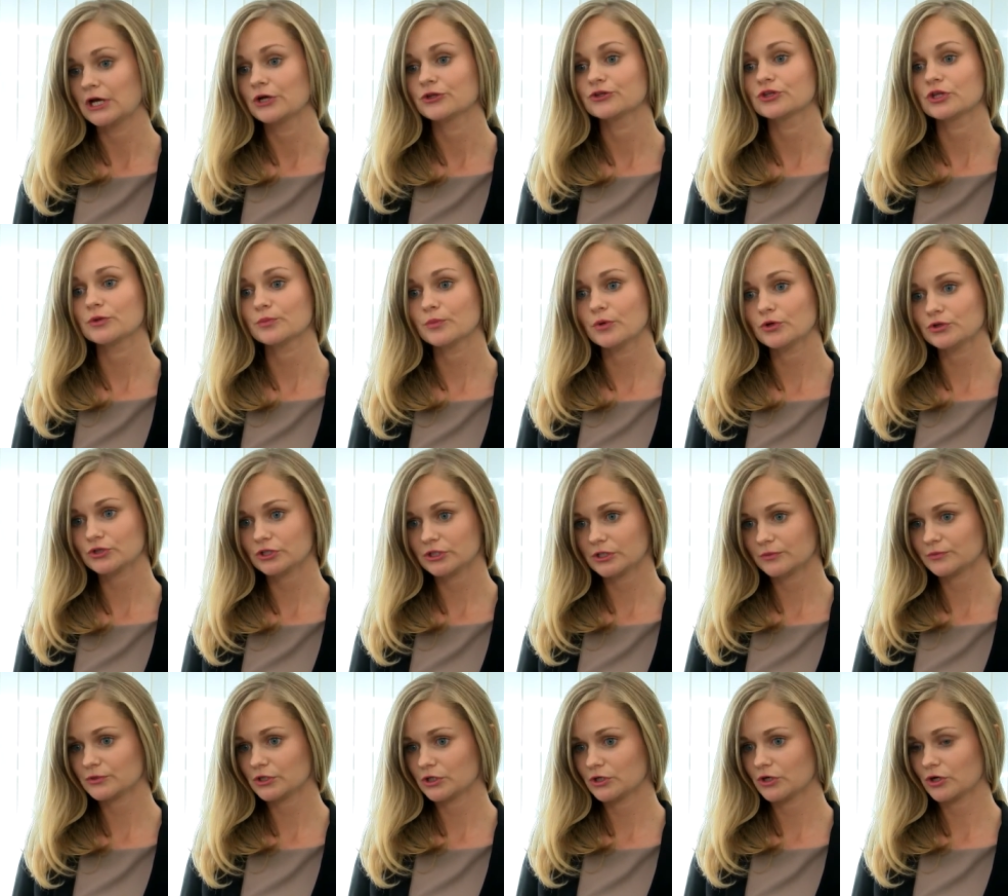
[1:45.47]
Nie może
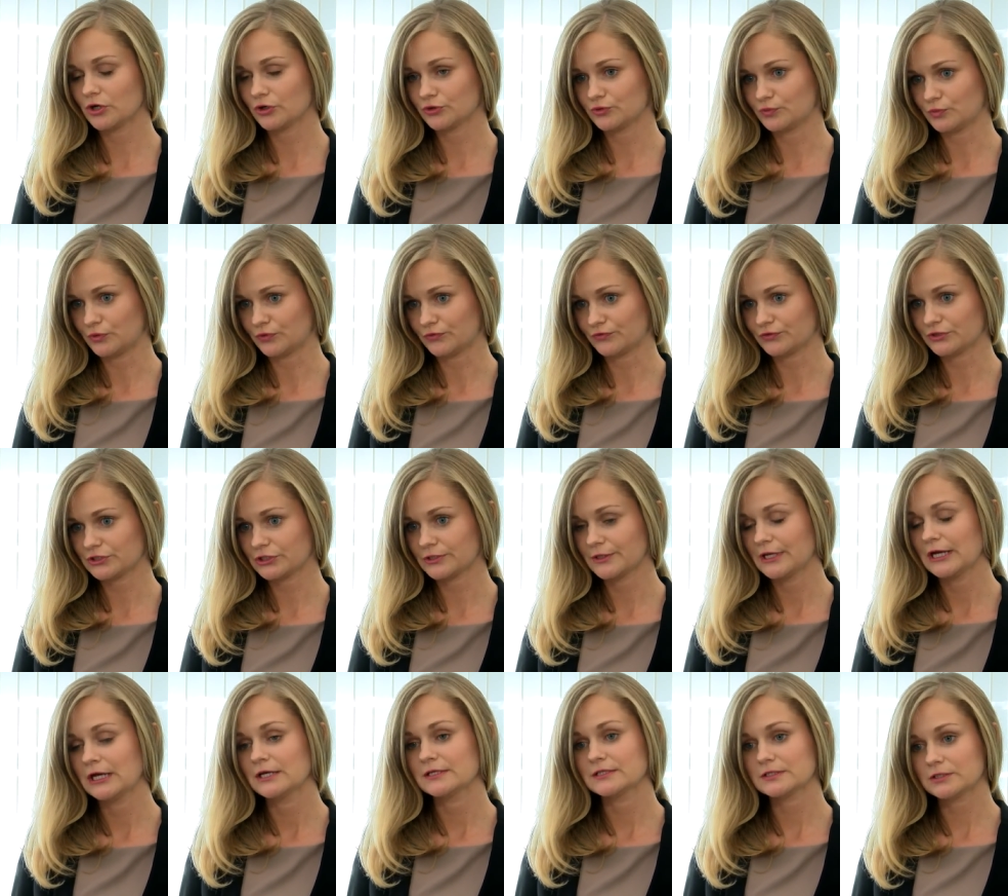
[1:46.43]
nam tego odmówić.
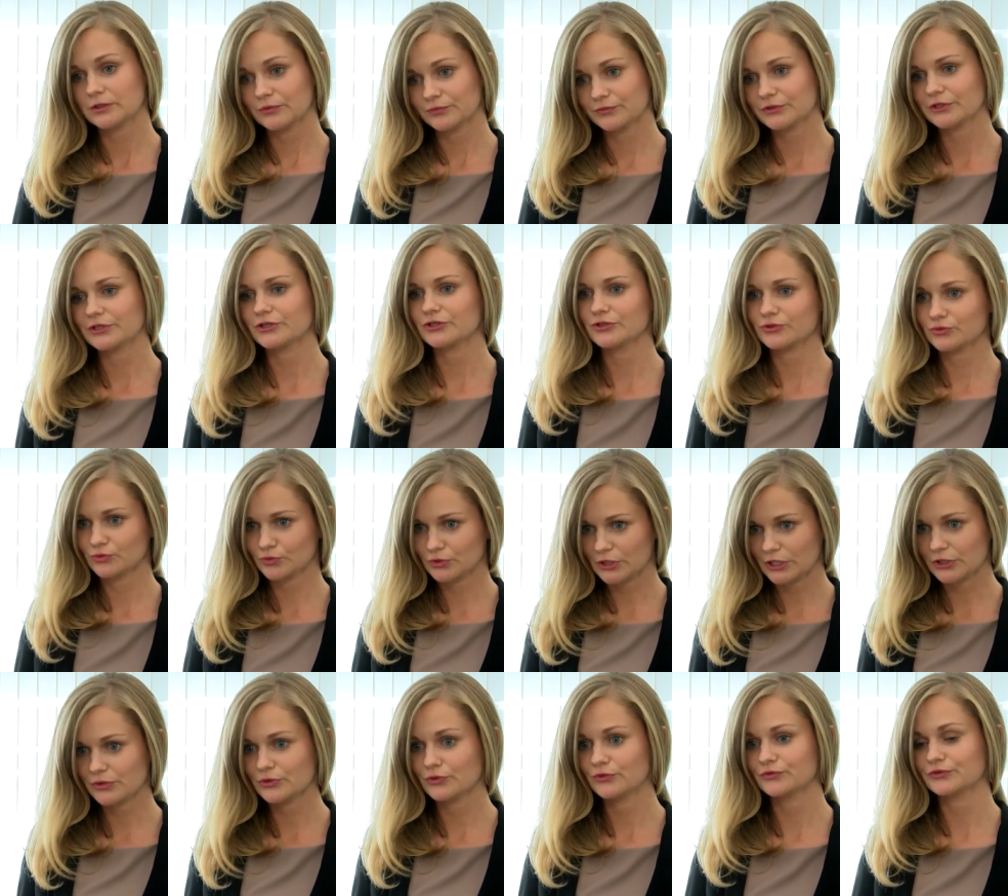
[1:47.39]
Są też
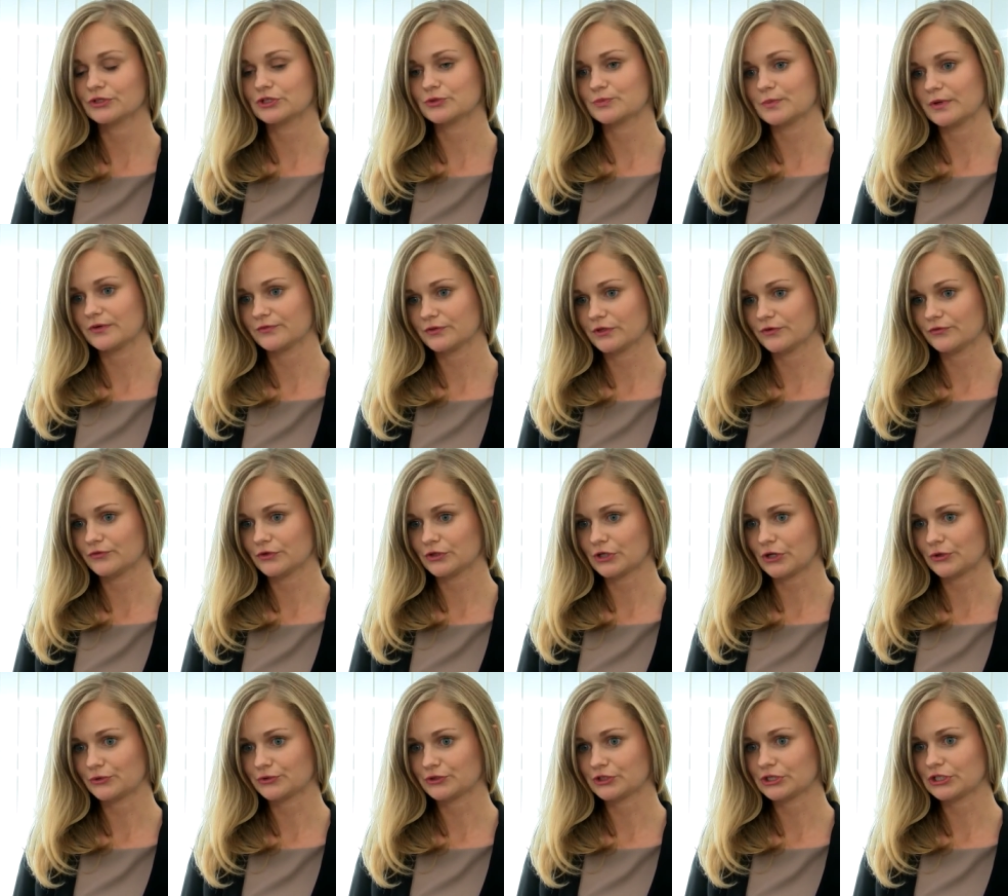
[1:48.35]
tutaj również pewne
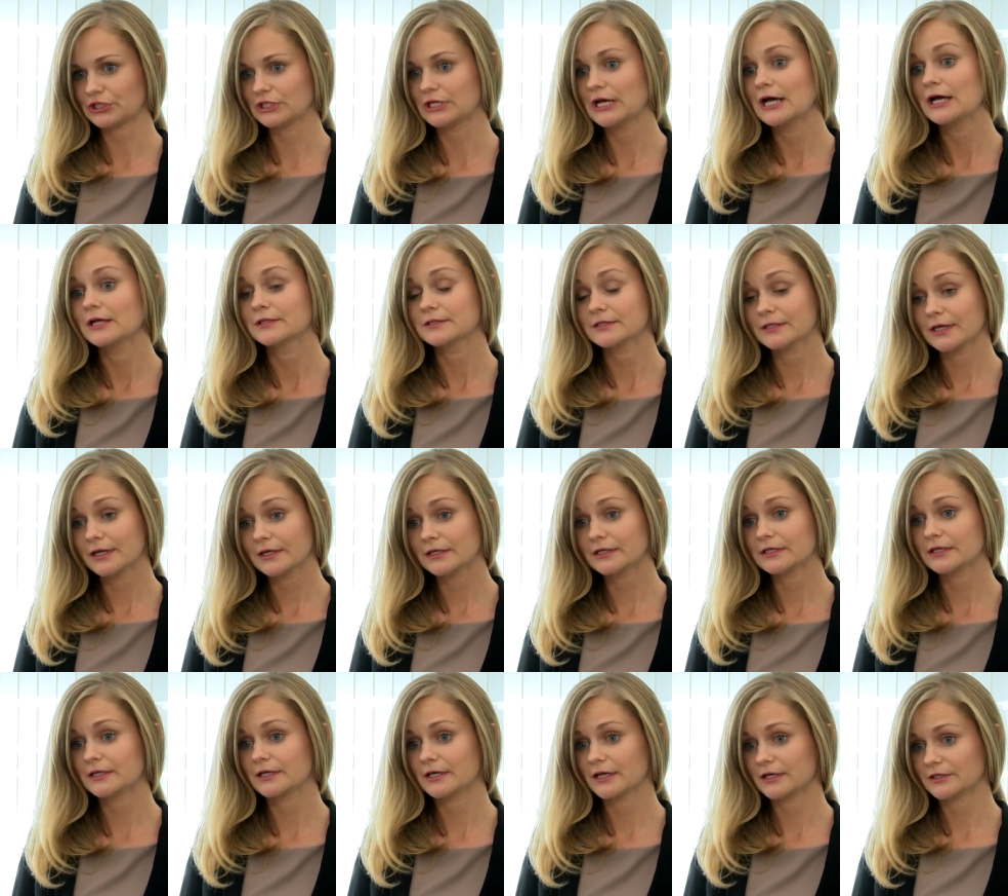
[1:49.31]
wyjątki,
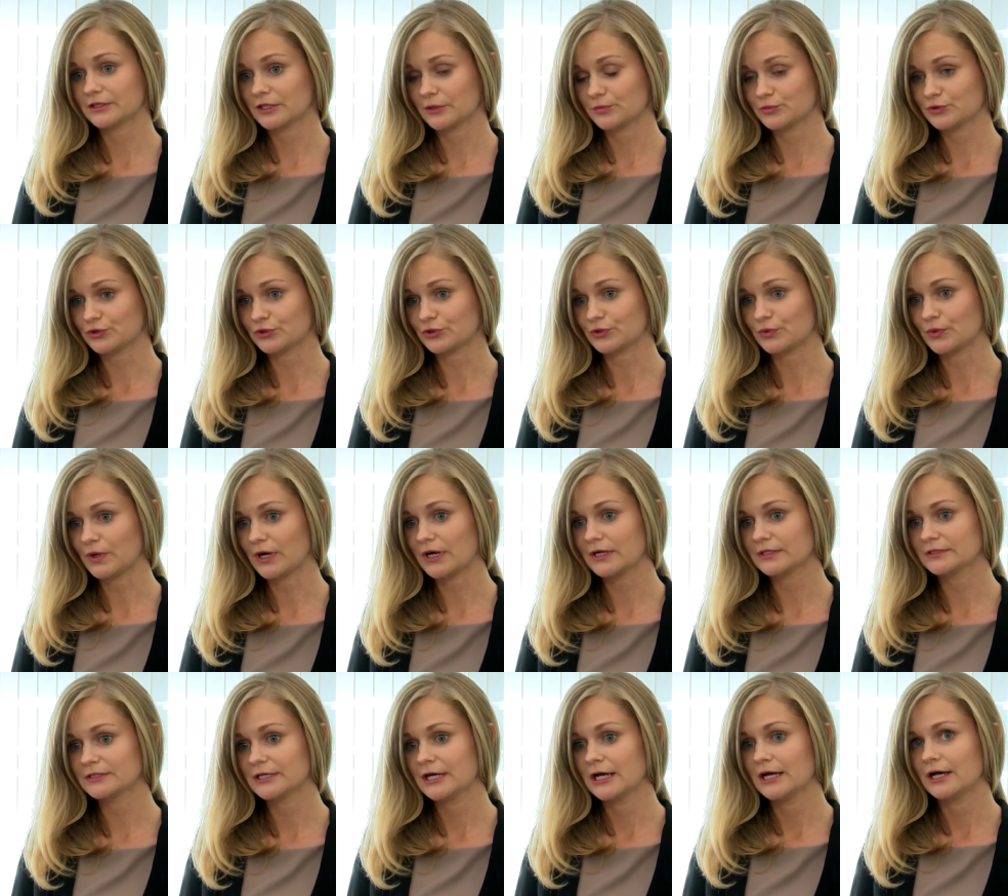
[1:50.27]
takie jak na przykład